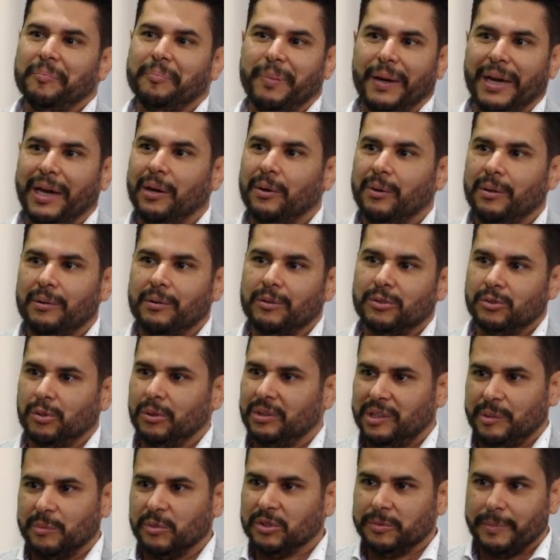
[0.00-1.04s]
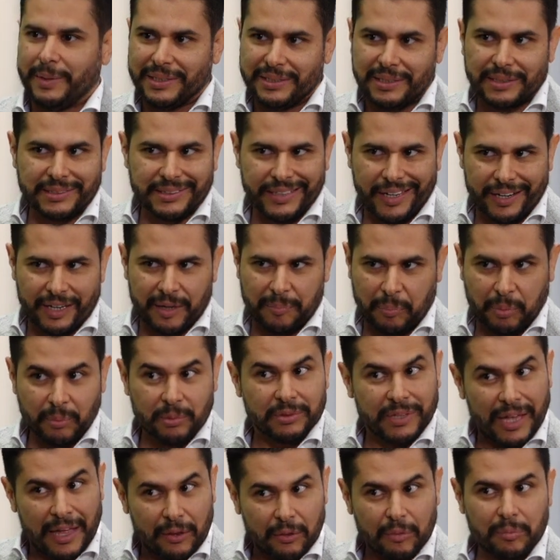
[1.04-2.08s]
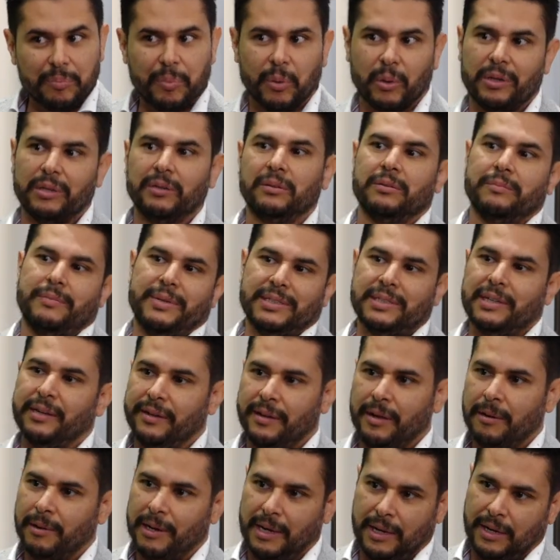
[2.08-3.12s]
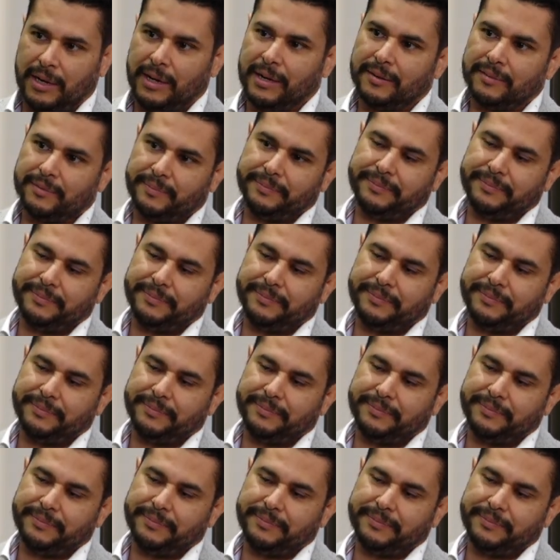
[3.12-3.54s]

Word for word: pero en los últimos meses sí ha repuntado un poquito más línea blanca.